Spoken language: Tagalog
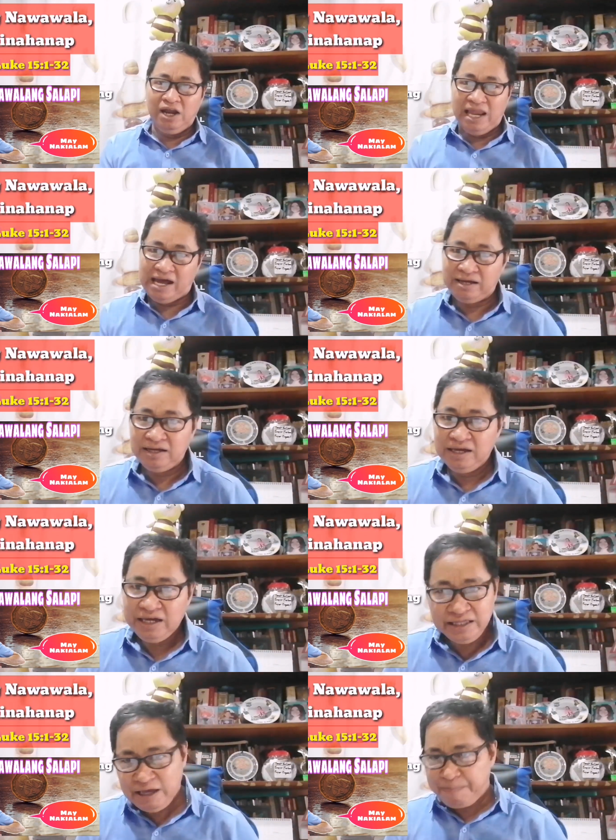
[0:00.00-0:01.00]
bola.
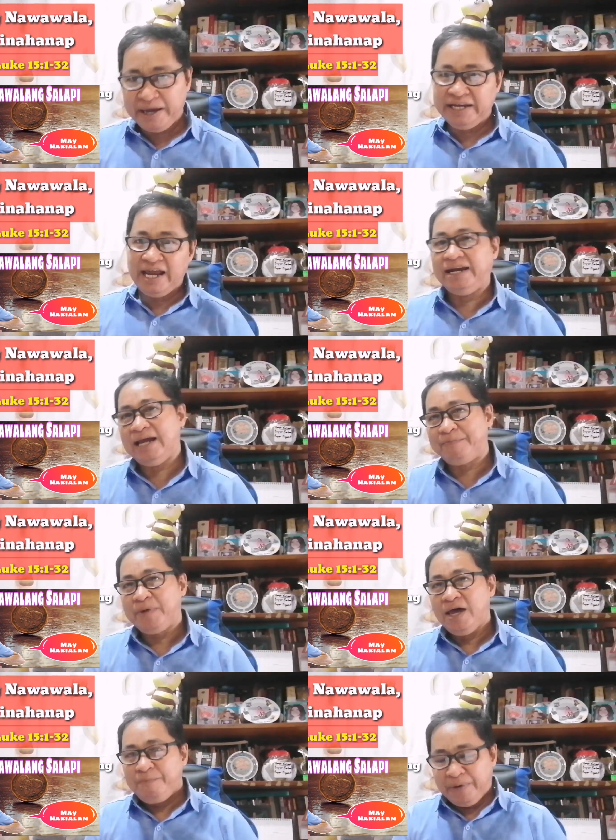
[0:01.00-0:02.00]
Hindi pa
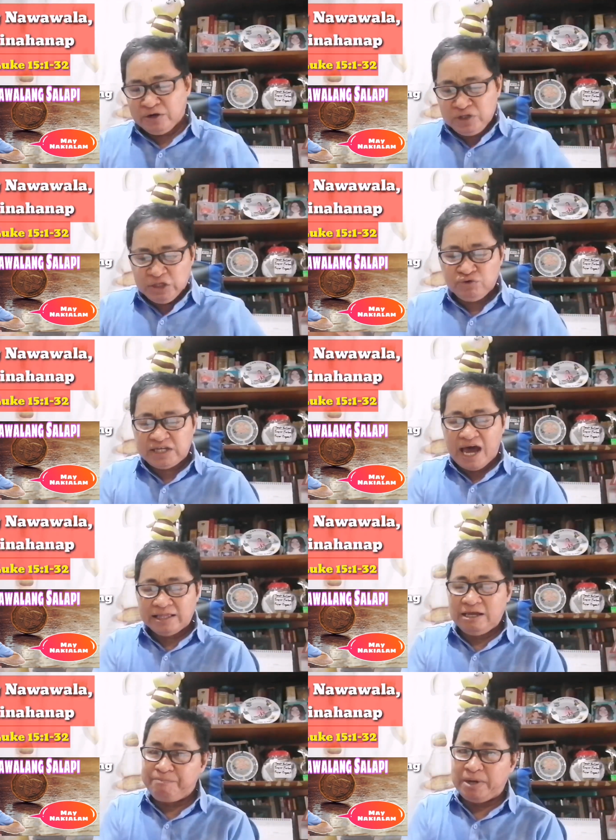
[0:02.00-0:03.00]
hinanap. Pero dito sa
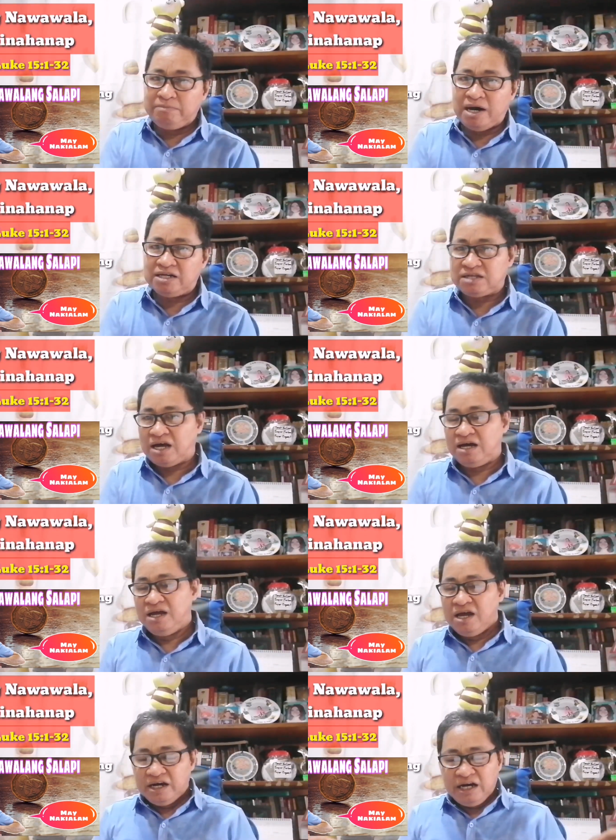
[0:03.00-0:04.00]
ating pagbasa,
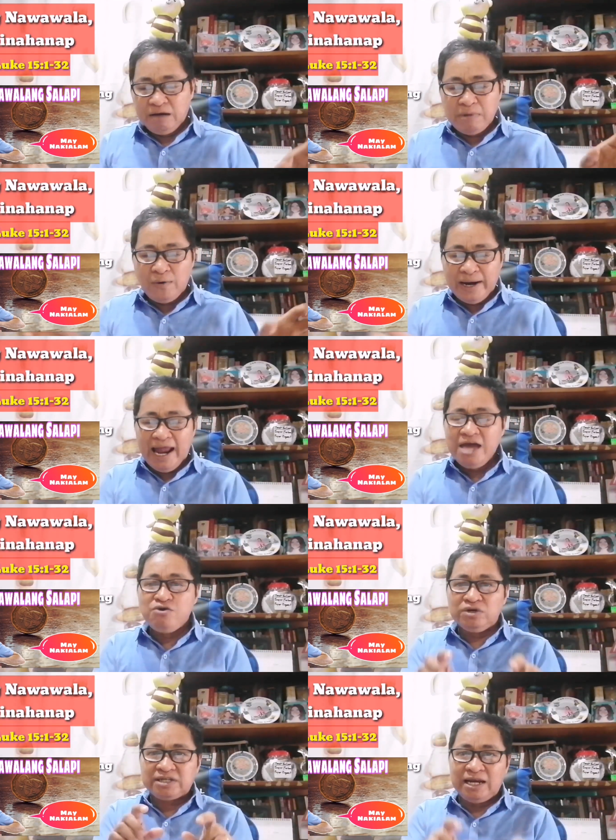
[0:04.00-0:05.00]
nang mawala
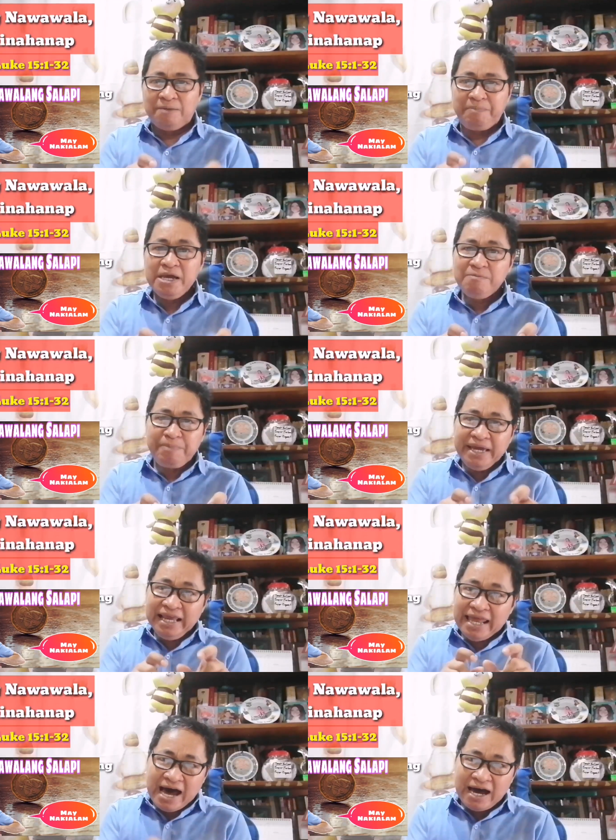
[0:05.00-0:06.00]
yung salaping
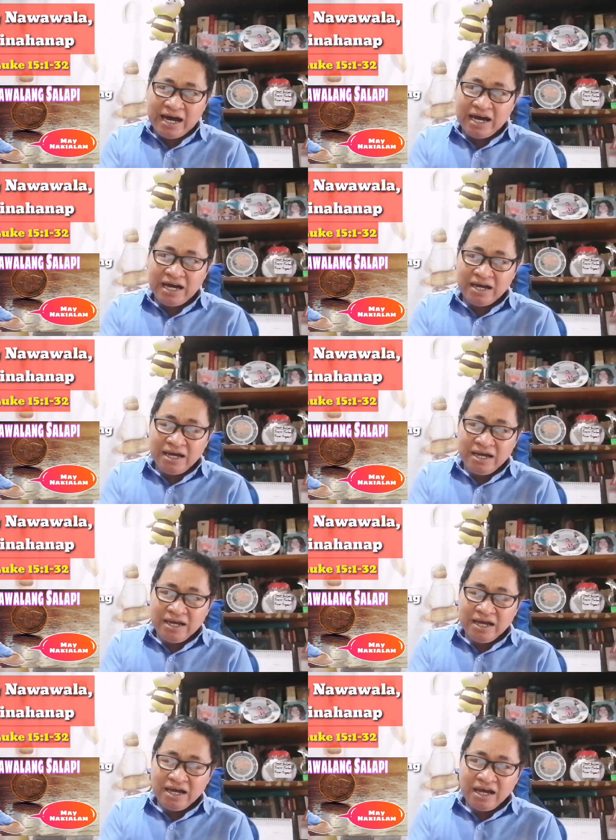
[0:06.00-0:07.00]
pilak,
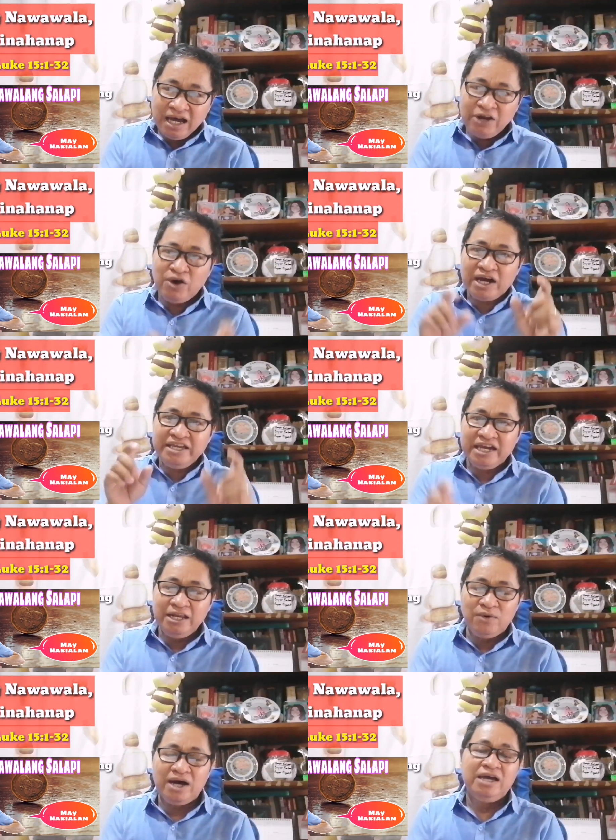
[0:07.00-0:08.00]
ano ang kanya
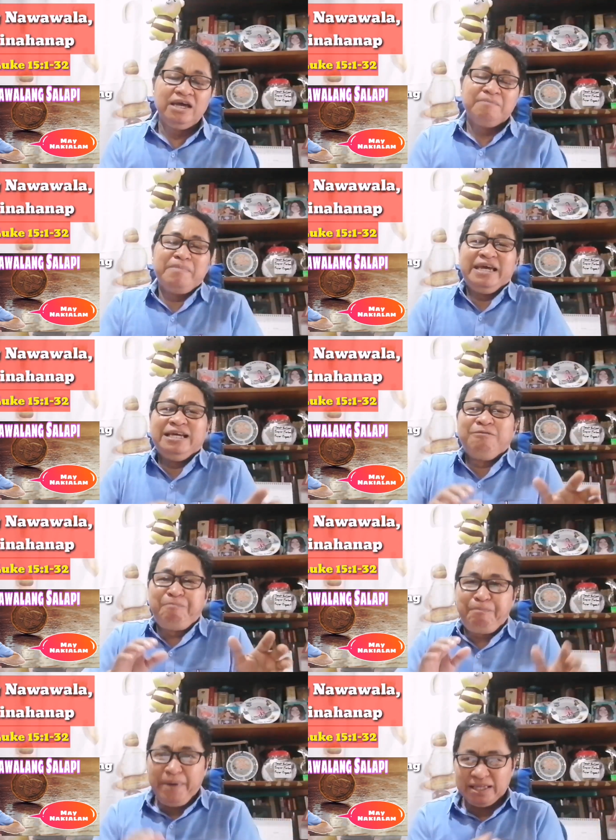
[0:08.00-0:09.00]
ginawa?
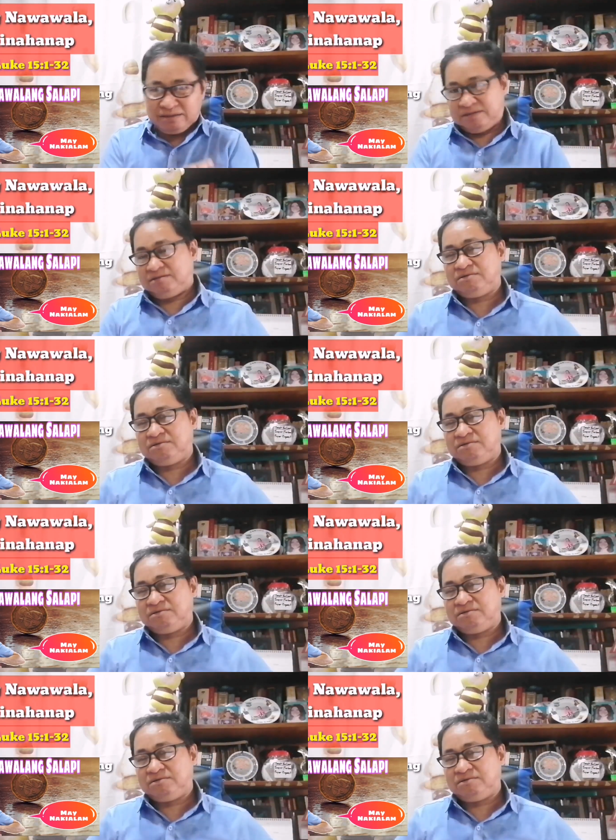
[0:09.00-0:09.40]
Mahigpit